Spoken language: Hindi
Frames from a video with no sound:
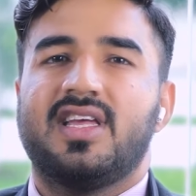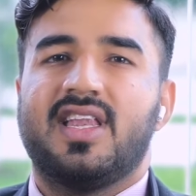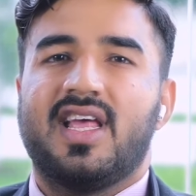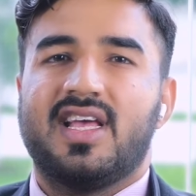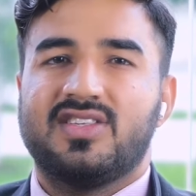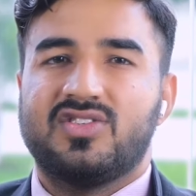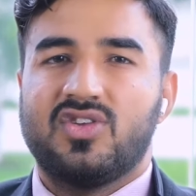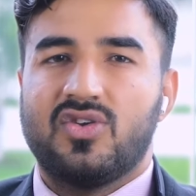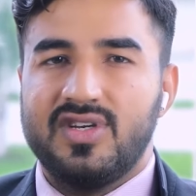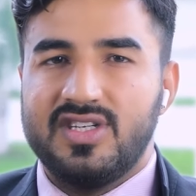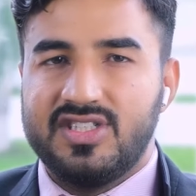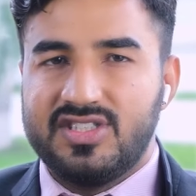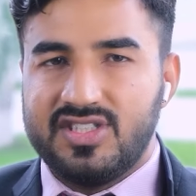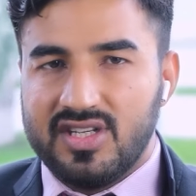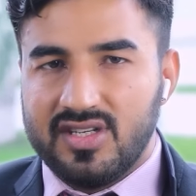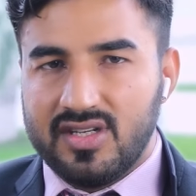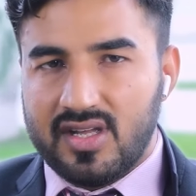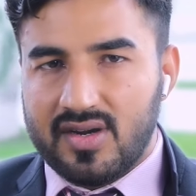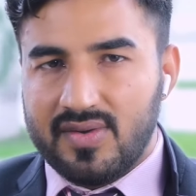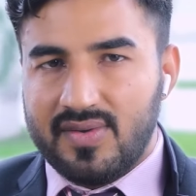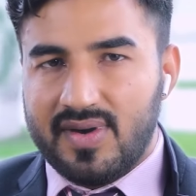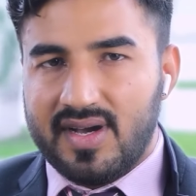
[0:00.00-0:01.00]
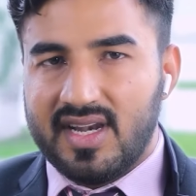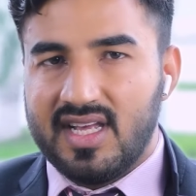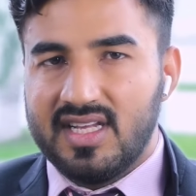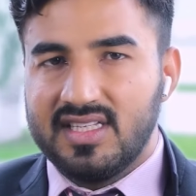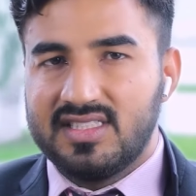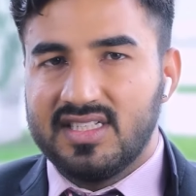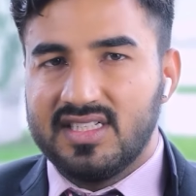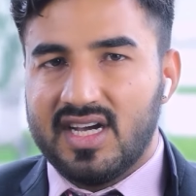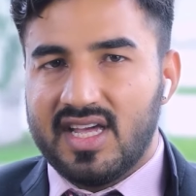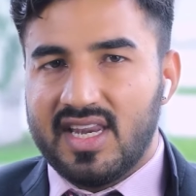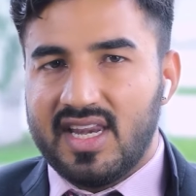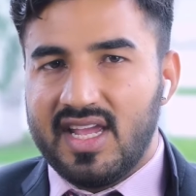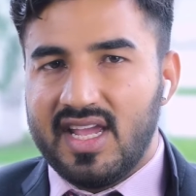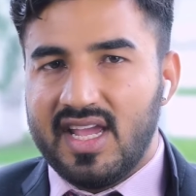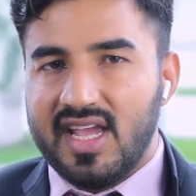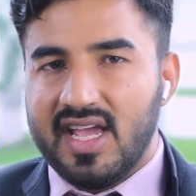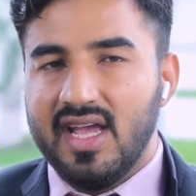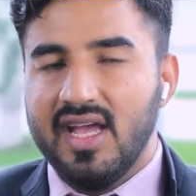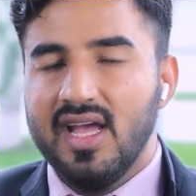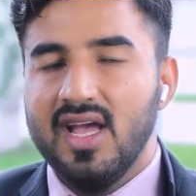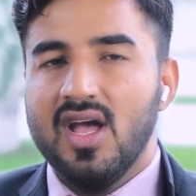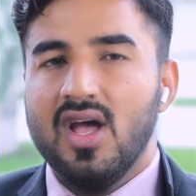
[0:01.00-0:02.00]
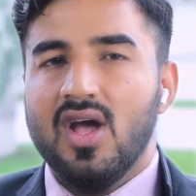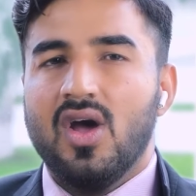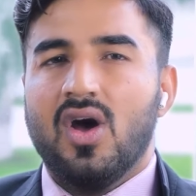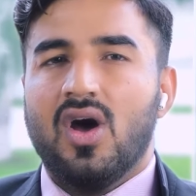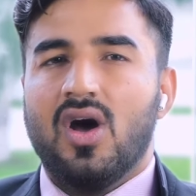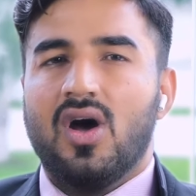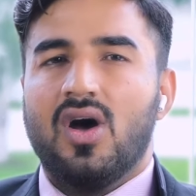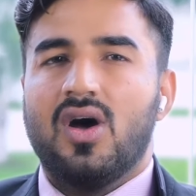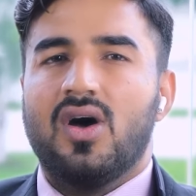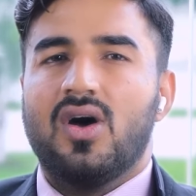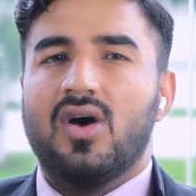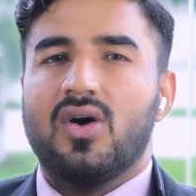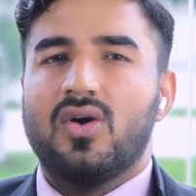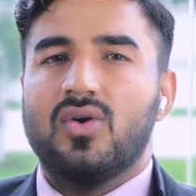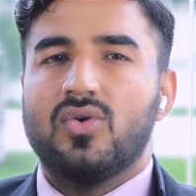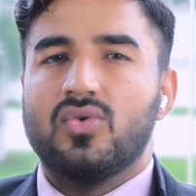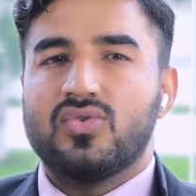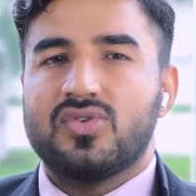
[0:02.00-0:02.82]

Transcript: रेजरवेशन करवाना चाह रहे हैं आ,